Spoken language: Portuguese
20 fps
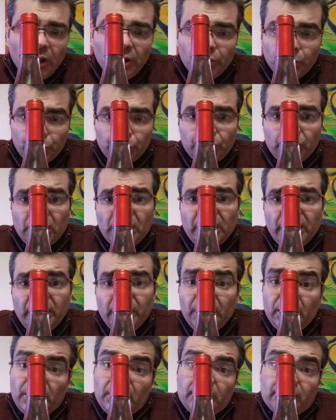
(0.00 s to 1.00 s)

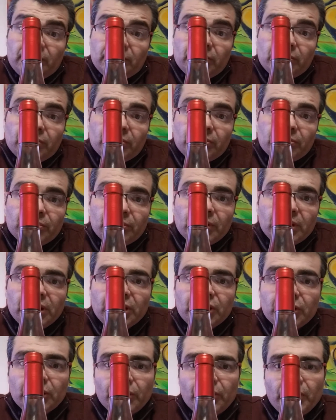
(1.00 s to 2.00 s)
gostei.
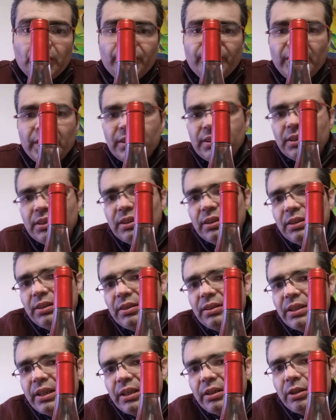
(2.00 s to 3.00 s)
Isto agora vai de,
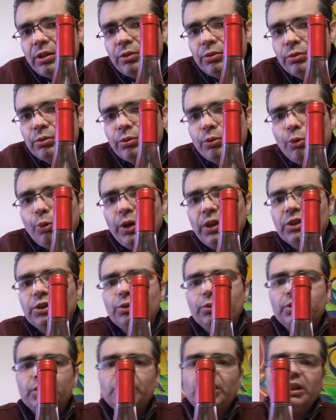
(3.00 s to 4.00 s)
de cada um, quais
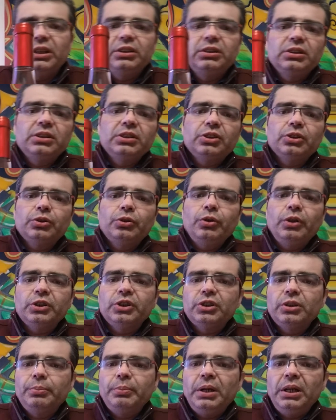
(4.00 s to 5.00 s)
são as castas que
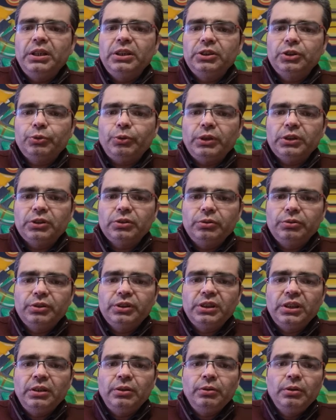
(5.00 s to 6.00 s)
gosta mais, quais não
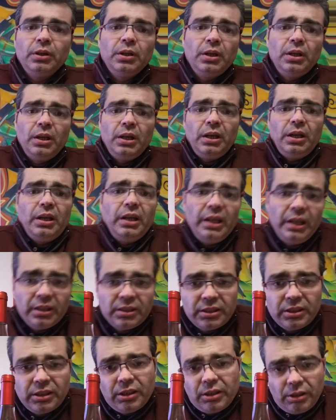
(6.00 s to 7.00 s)
são. É
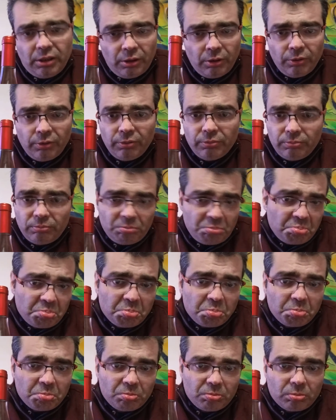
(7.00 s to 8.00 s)
assim, eu
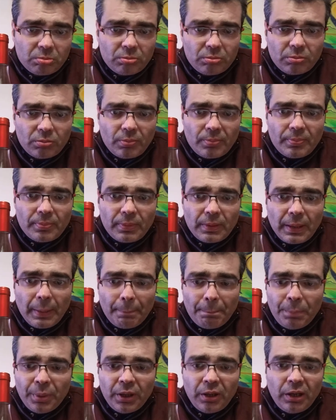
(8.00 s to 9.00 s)

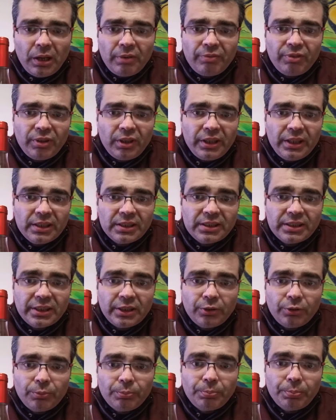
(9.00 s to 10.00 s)
pela
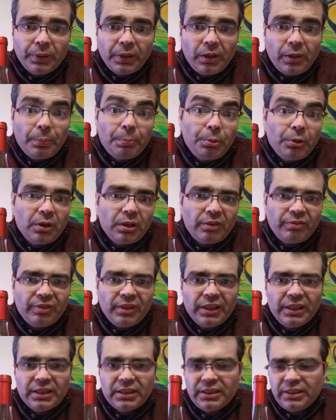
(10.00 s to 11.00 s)
avaliação, pela pouca
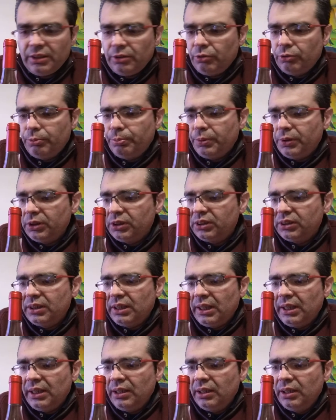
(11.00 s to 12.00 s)
avaliação que posso
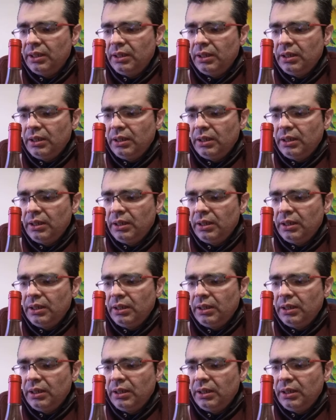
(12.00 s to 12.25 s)
dar,